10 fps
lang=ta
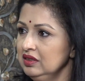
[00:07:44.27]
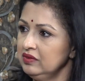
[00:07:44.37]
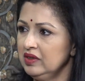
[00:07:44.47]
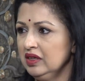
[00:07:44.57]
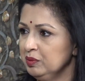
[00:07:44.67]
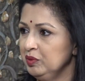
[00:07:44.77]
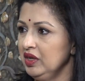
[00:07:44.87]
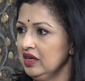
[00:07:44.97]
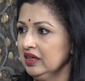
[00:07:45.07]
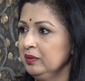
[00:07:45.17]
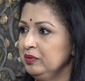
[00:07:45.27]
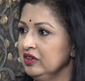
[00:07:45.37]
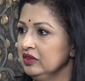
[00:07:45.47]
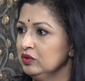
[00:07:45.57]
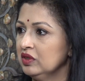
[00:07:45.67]
நான் வழக்கம் போல் அங்கேயே
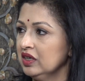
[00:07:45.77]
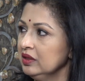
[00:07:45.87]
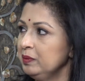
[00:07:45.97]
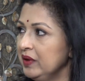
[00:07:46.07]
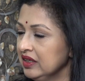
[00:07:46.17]
வந்து உட்காந்து